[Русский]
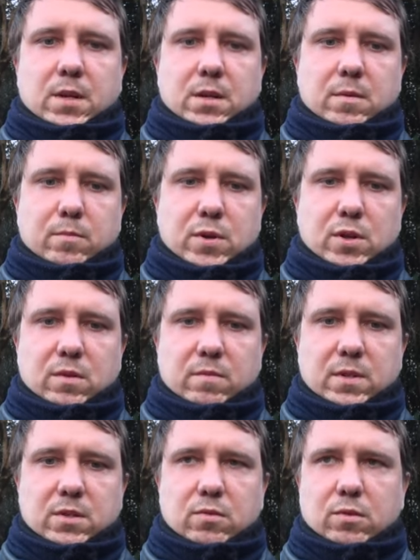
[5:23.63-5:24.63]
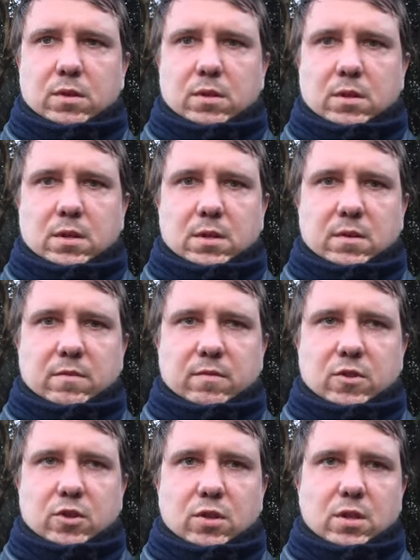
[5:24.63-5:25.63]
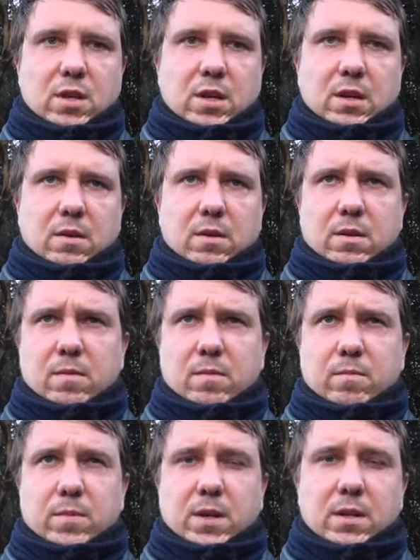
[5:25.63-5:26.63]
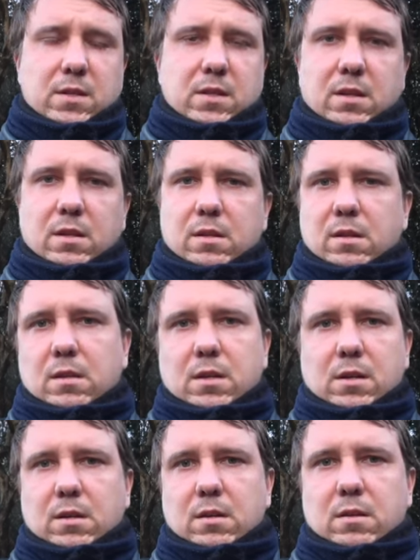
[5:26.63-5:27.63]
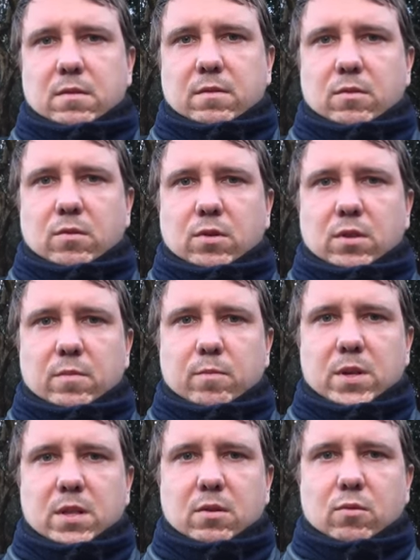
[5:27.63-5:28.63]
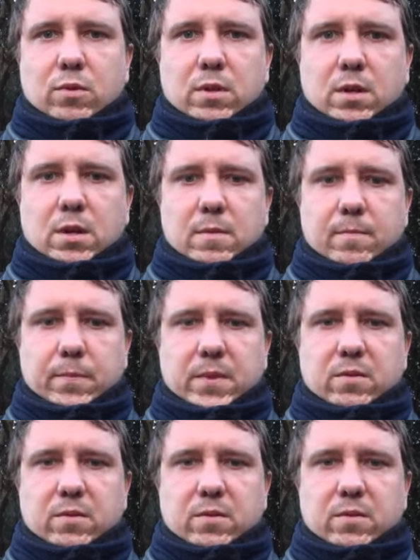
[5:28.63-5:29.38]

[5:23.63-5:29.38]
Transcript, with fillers: Обычно восход где-то в 4, 30 где-то так, около 5 утра.